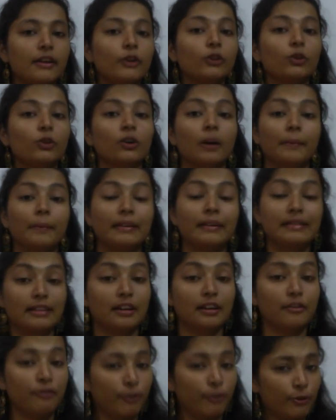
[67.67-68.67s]
तो हम इस
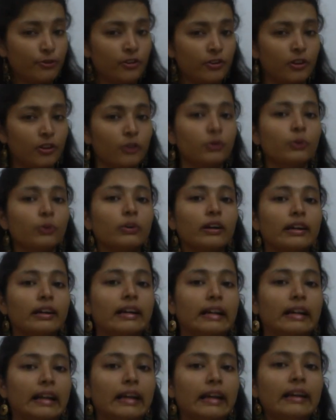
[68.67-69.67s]
कन्फ्यूजन को दूर
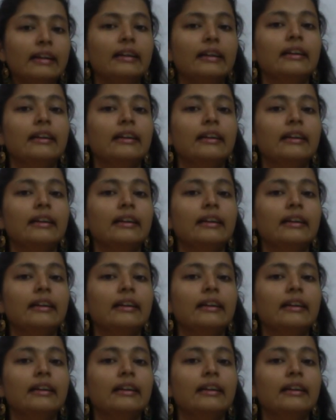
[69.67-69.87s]
करने के लिए